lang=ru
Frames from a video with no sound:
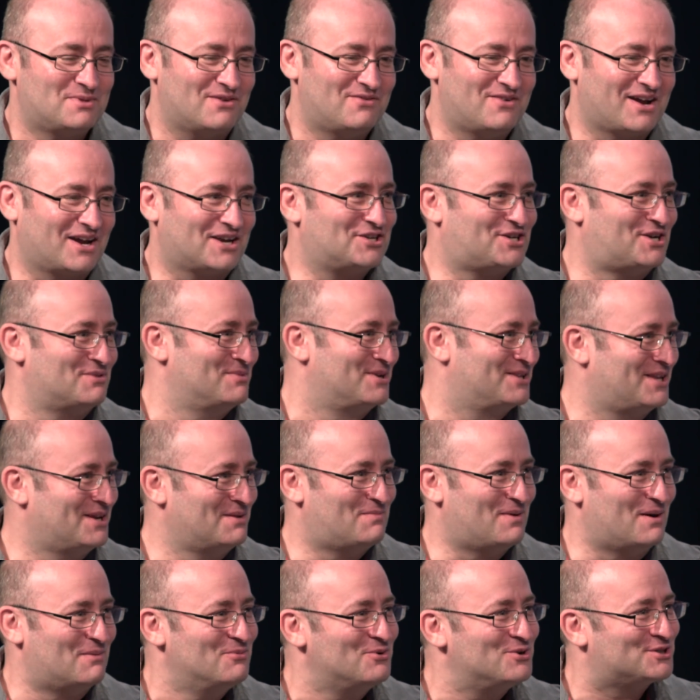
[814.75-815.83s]
товарищам это и
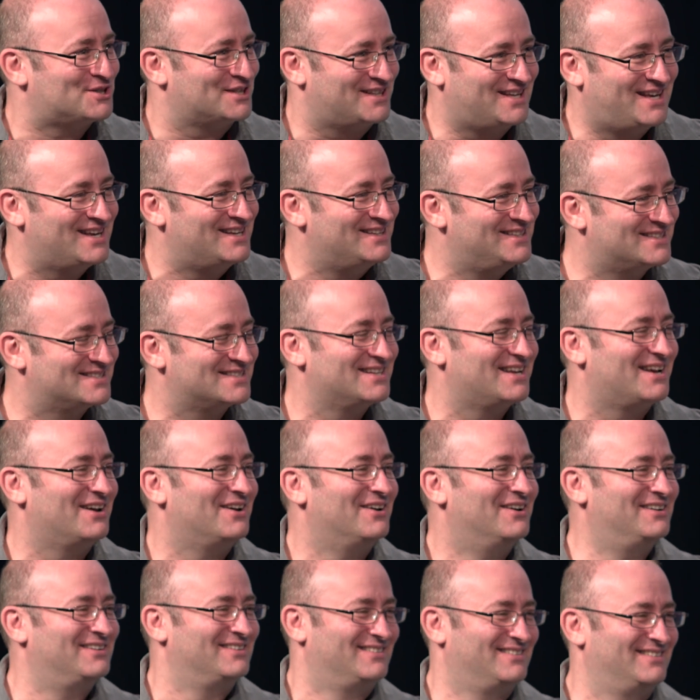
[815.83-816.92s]
поможет, я не
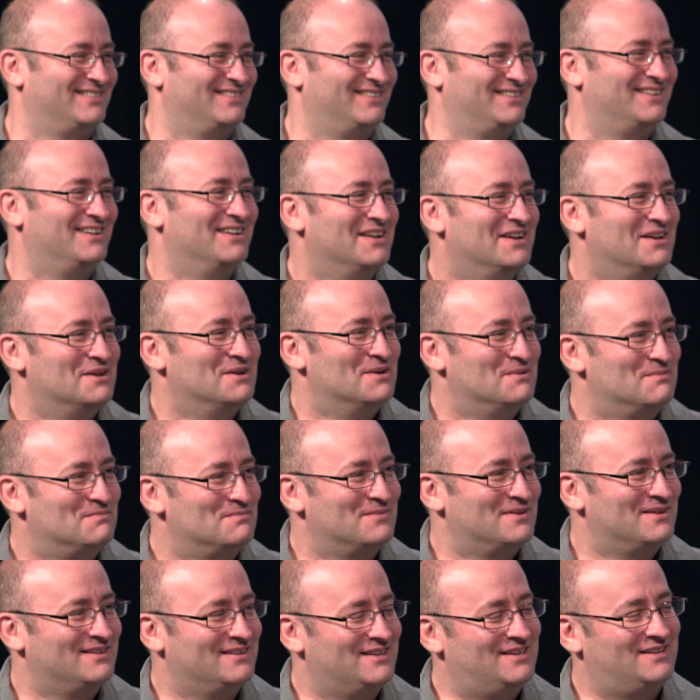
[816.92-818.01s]
знаю.
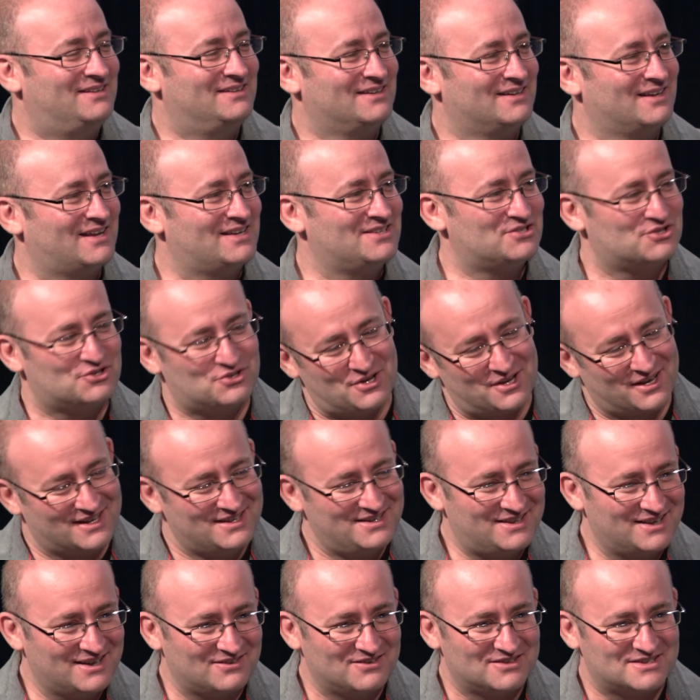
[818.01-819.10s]
Разве что
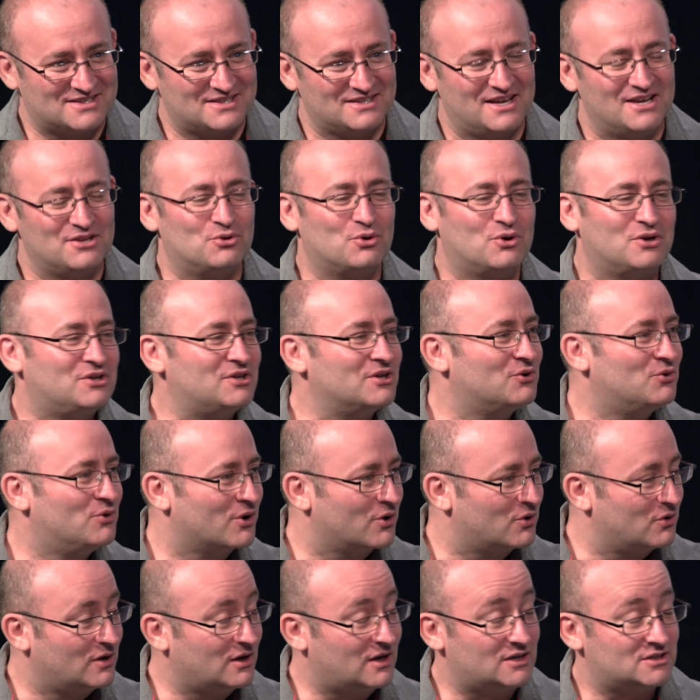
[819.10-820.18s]
ориентироваться на эту
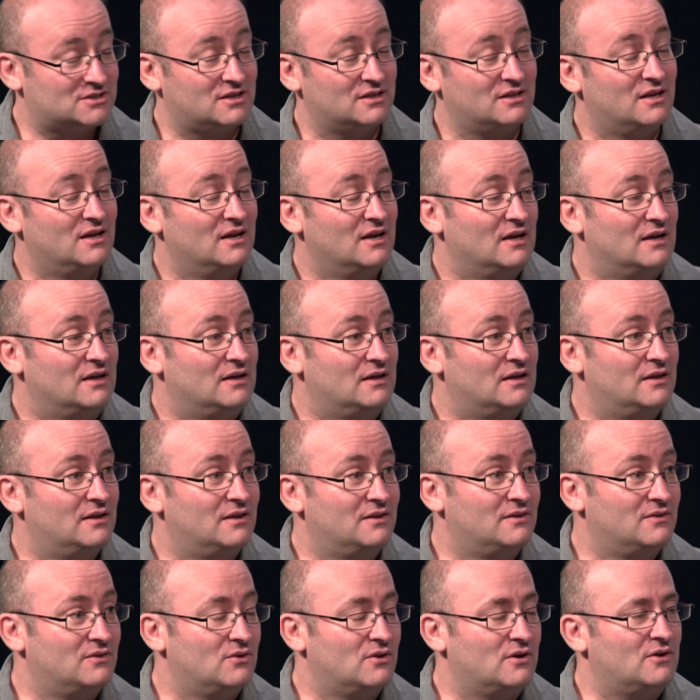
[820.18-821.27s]
категорию граждан. Э,
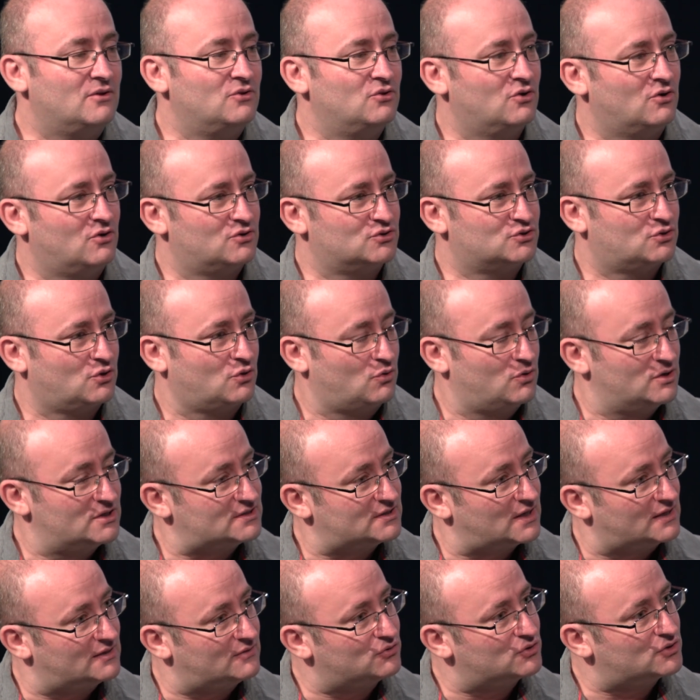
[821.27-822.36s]
но, с другой
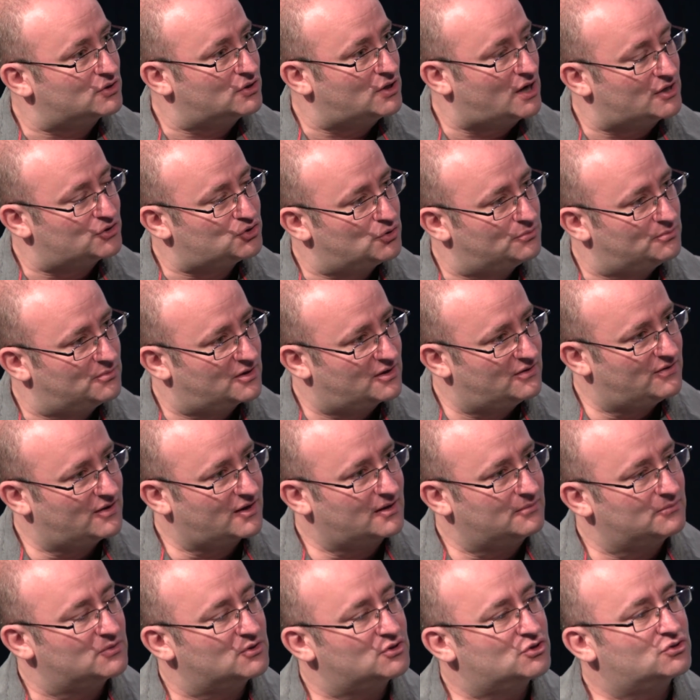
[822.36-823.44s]
стороны, вот о чем мы
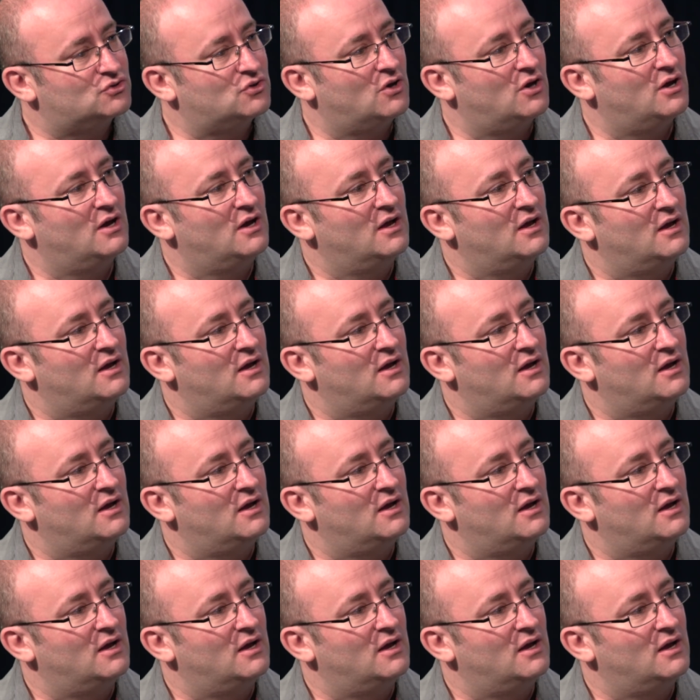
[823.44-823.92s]
говорим, что